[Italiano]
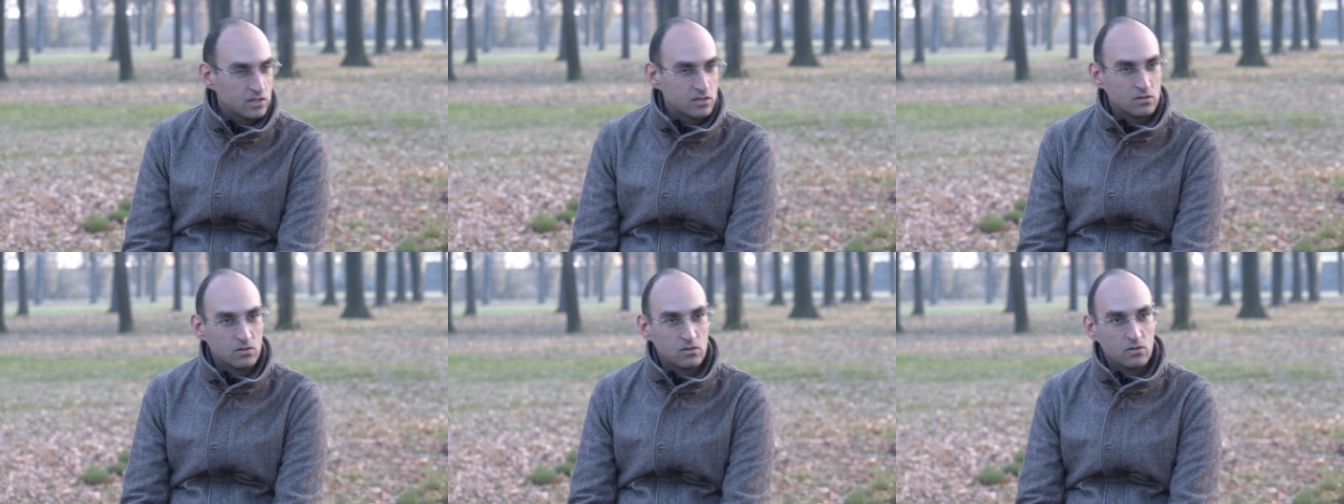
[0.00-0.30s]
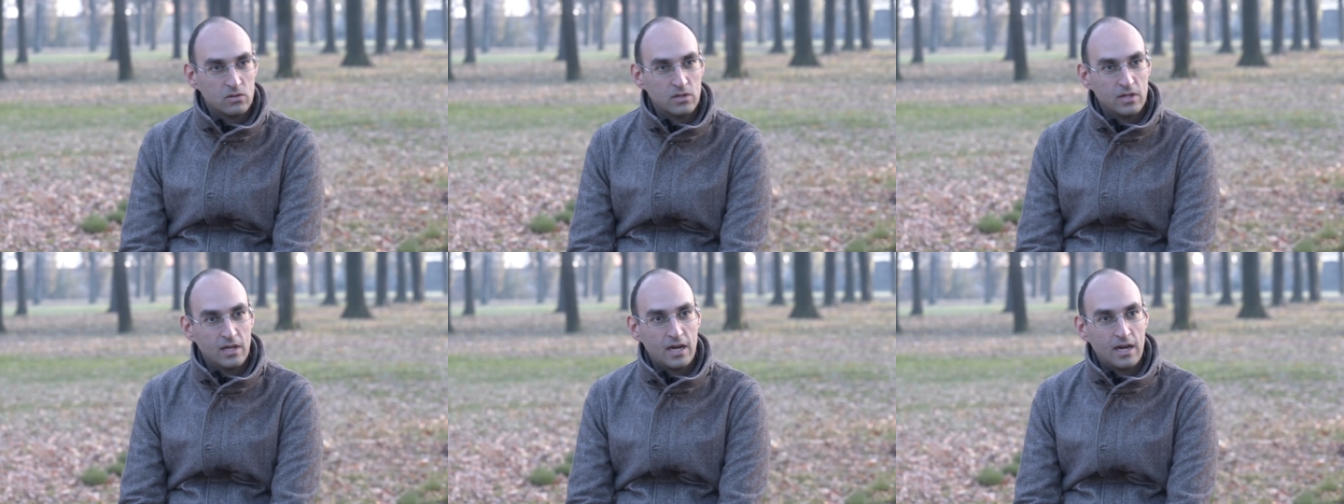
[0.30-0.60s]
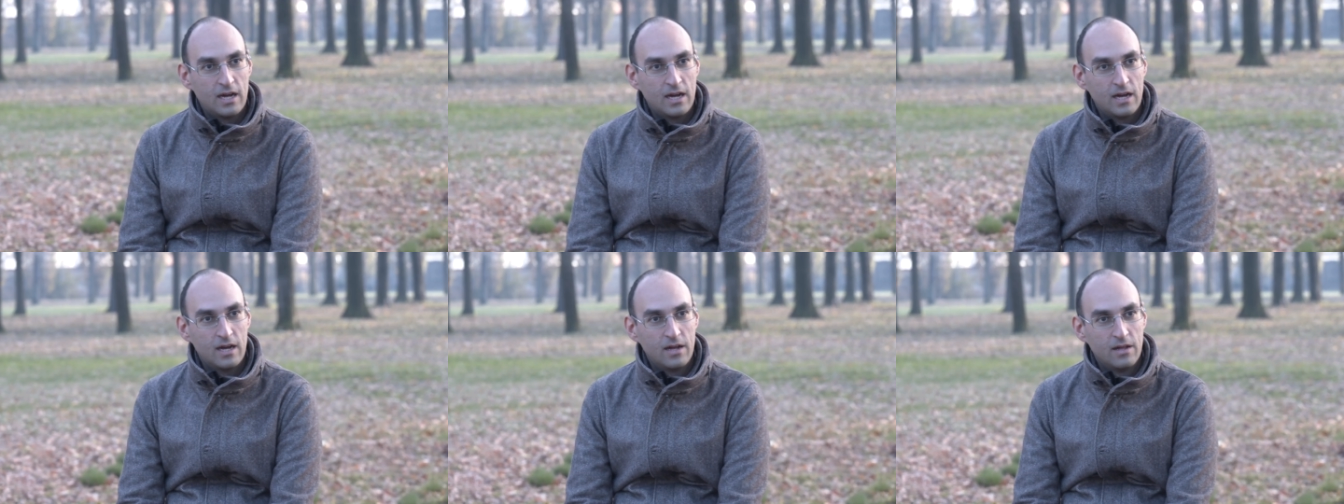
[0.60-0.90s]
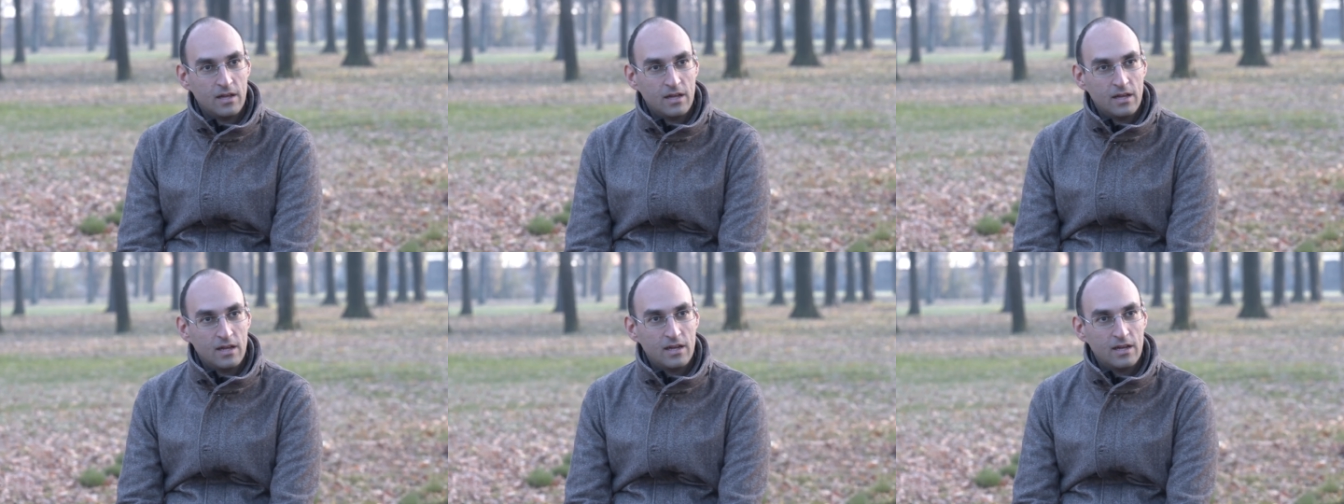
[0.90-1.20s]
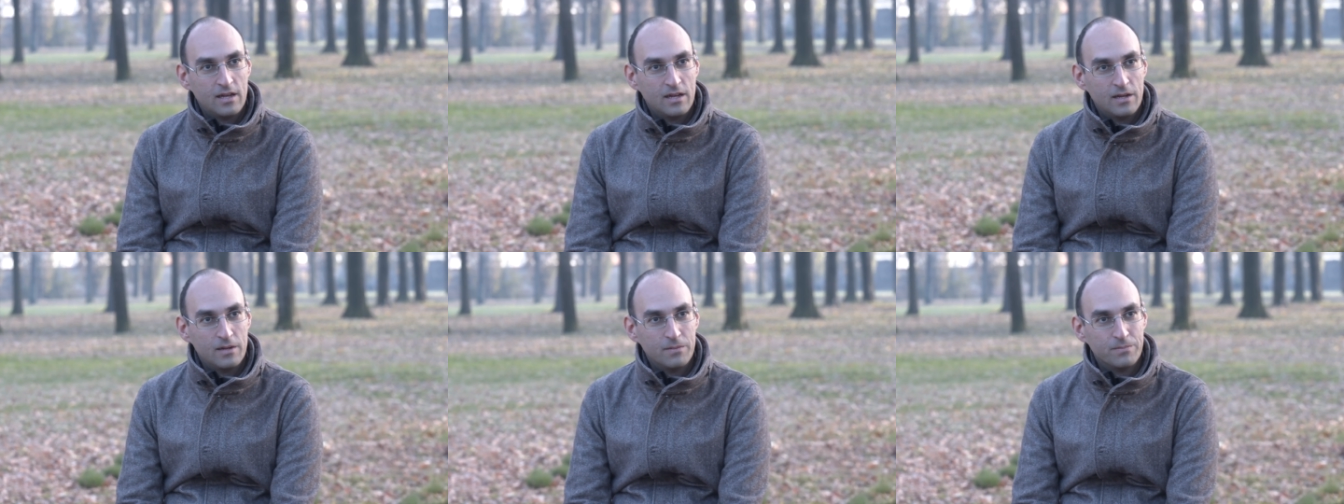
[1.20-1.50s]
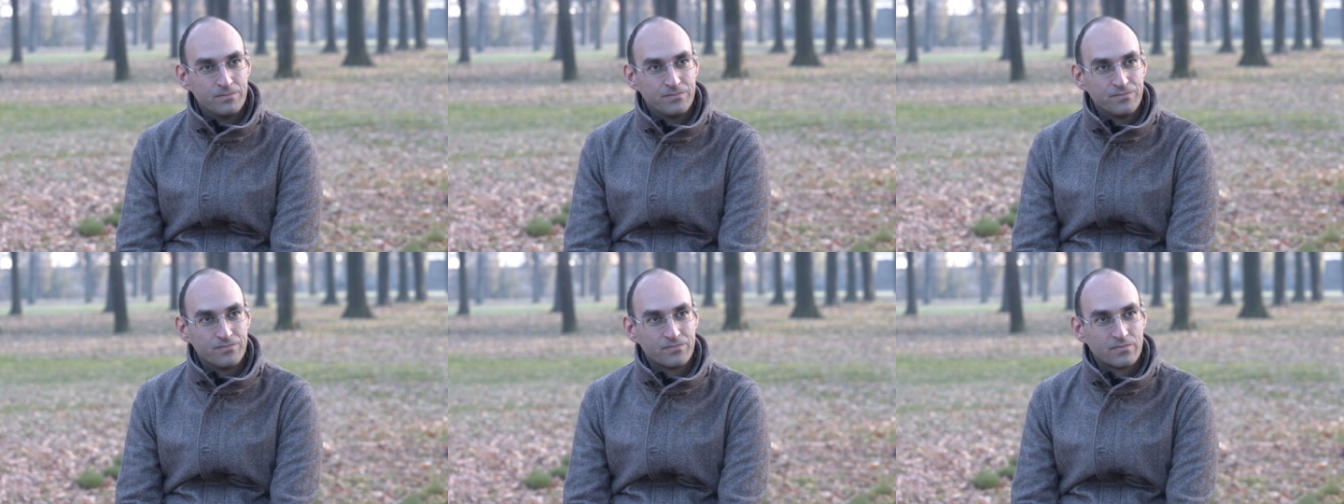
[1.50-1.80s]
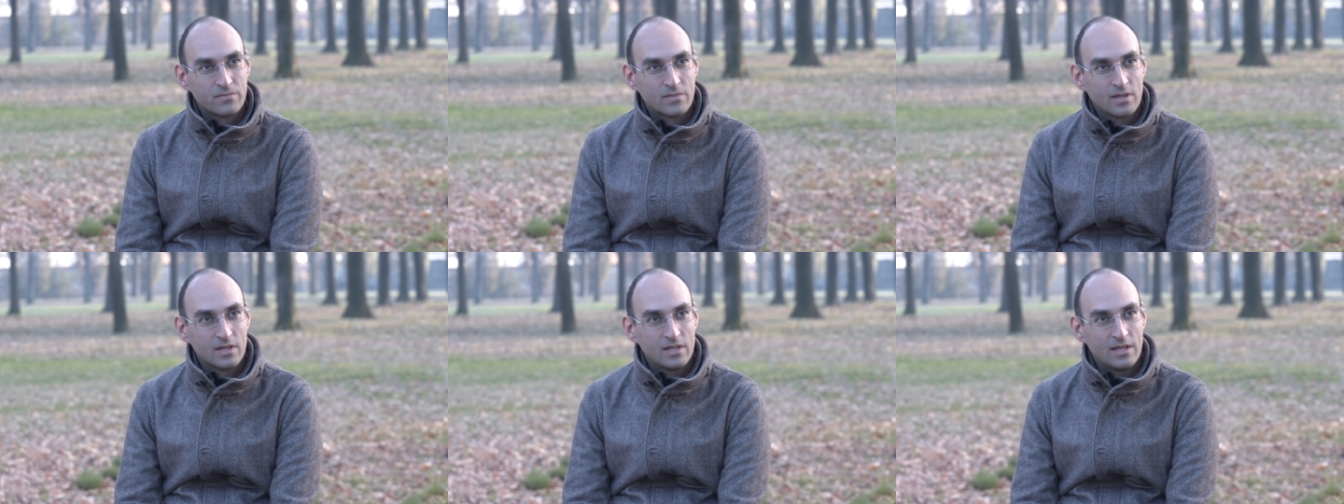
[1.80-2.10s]
sono da, ehm,
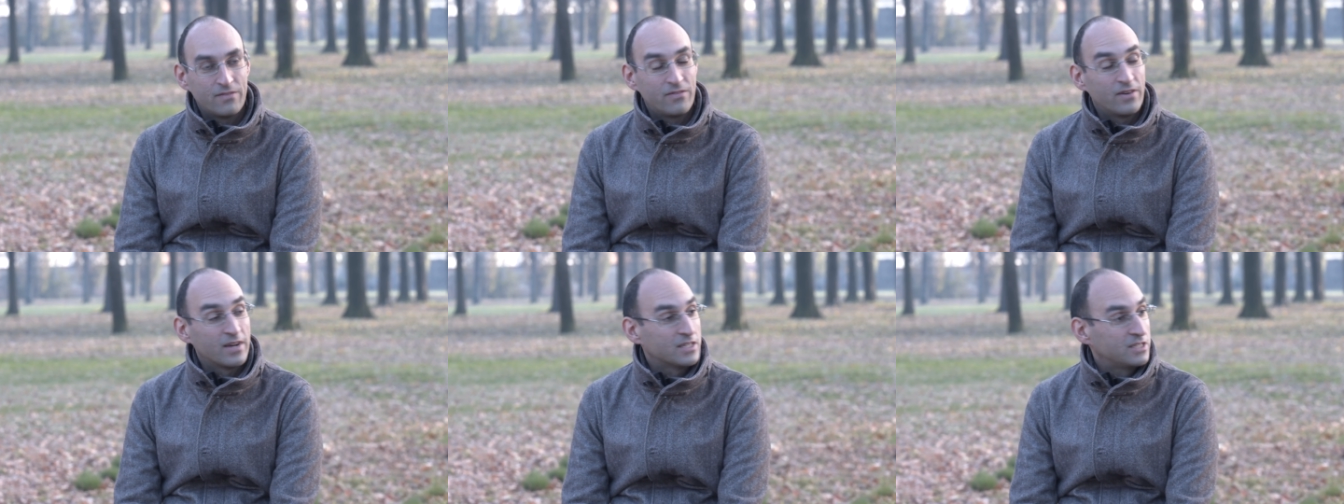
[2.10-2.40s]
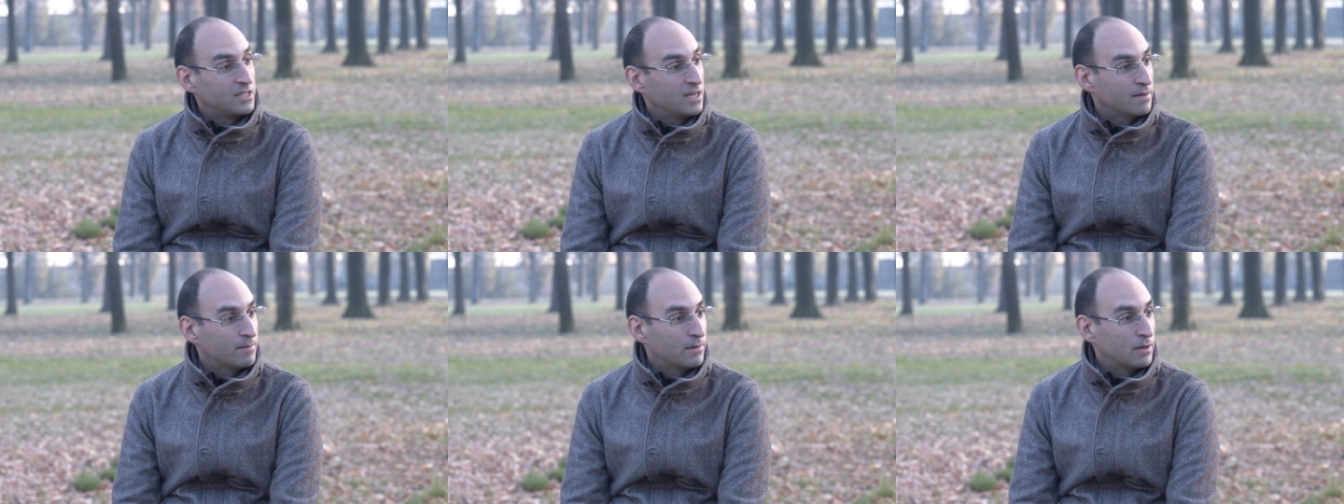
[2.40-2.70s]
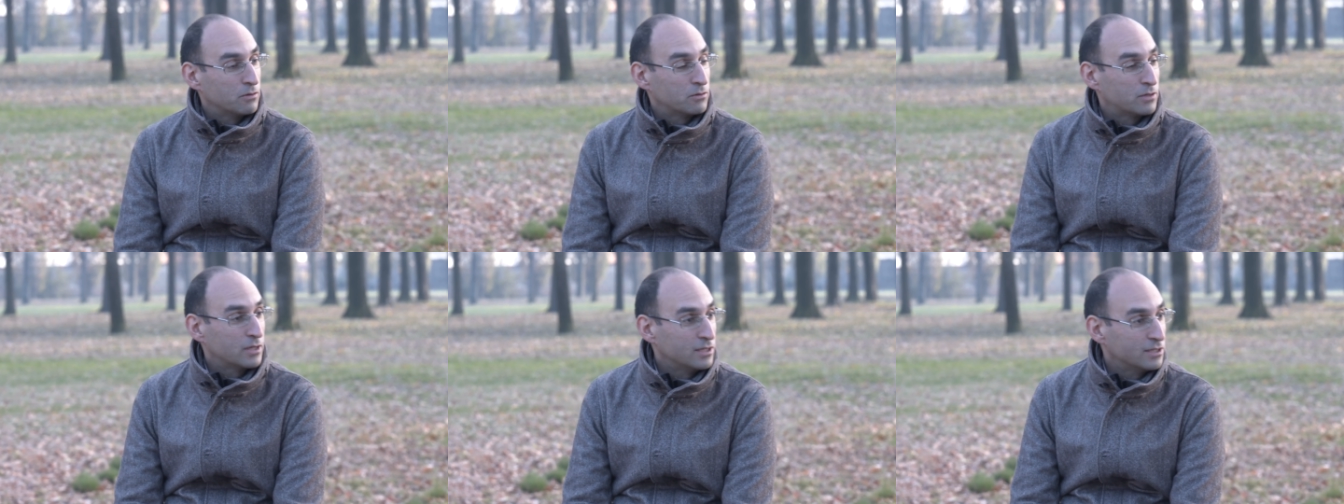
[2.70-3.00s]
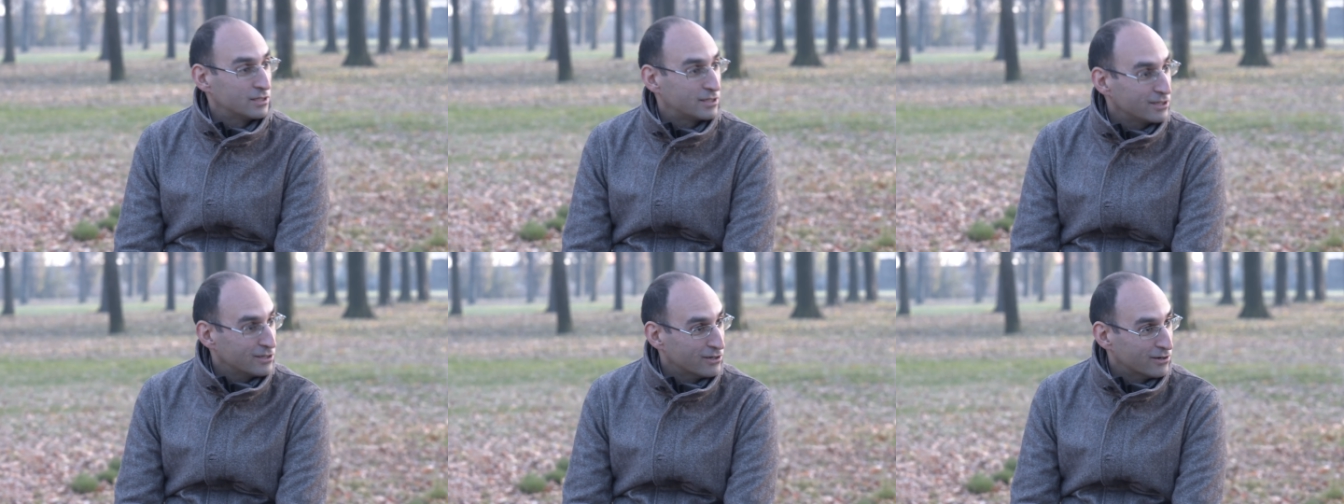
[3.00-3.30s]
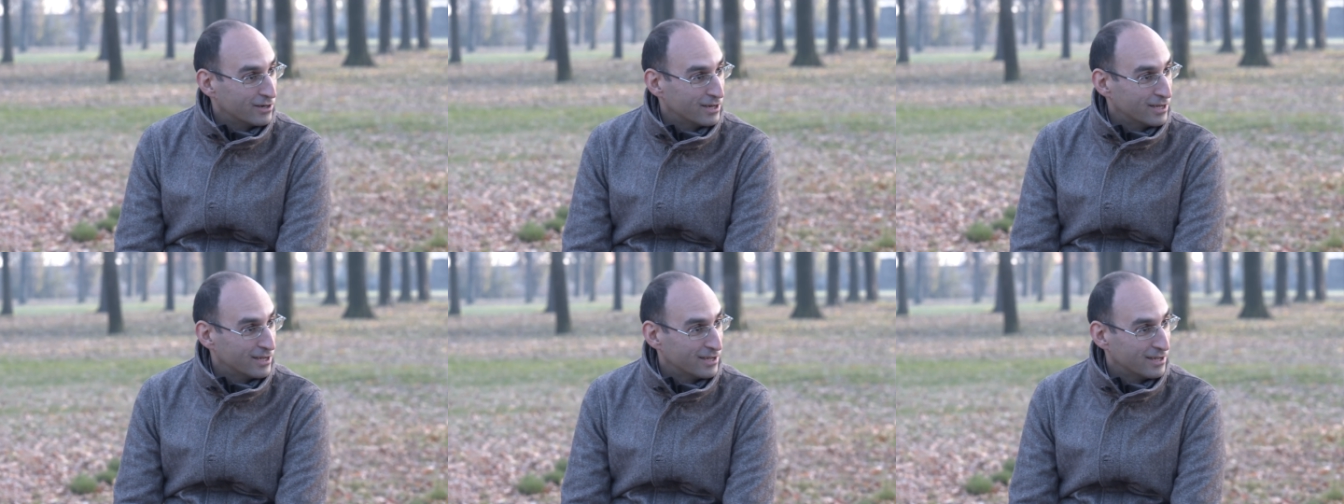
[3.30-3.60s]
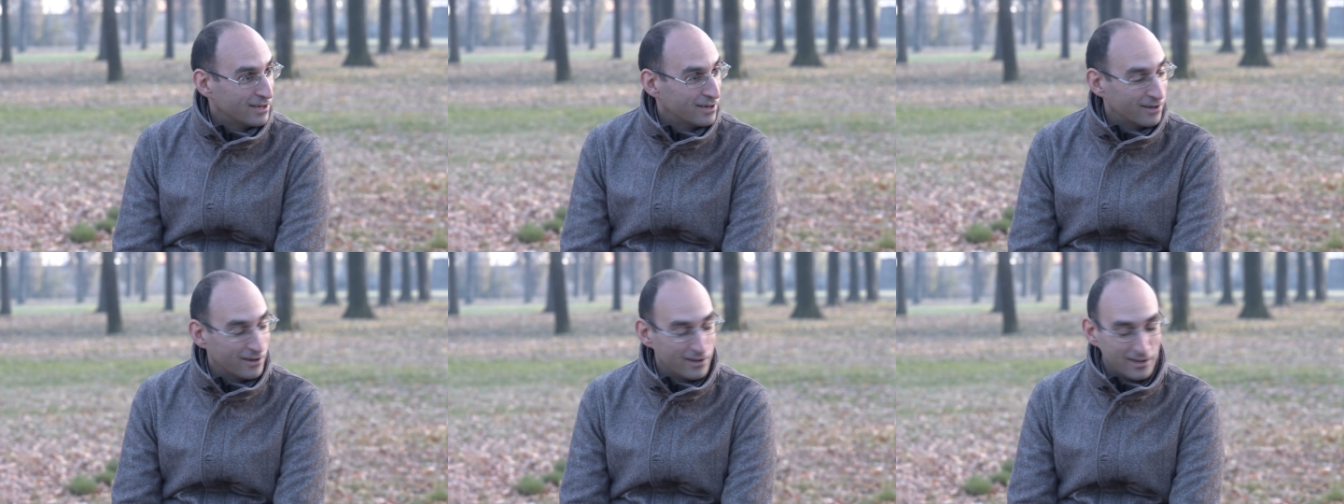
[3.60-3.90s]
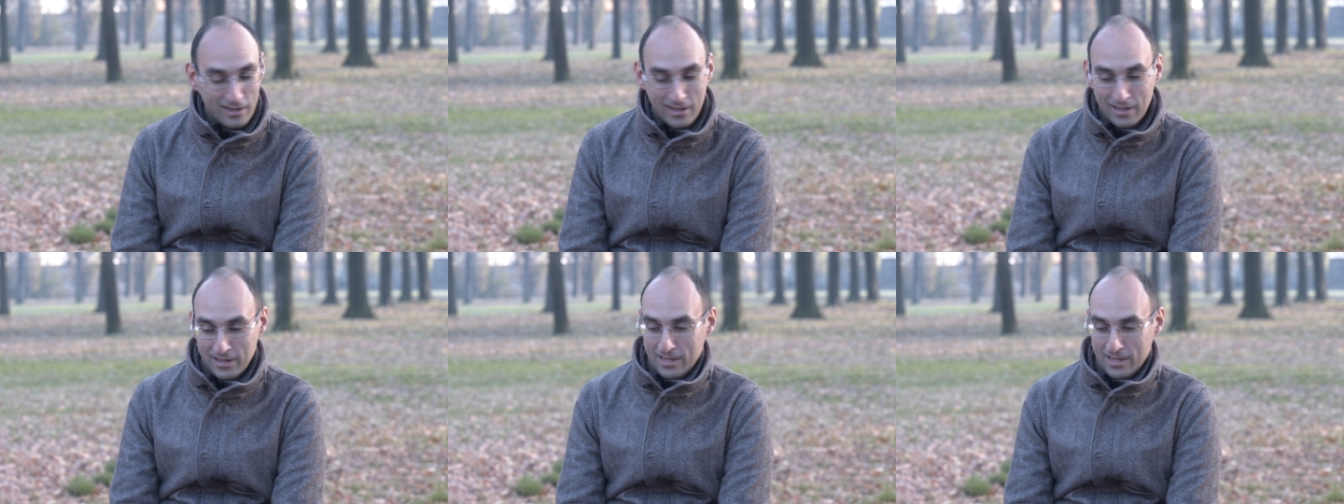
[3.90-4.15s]
da farci la manutenzione, no?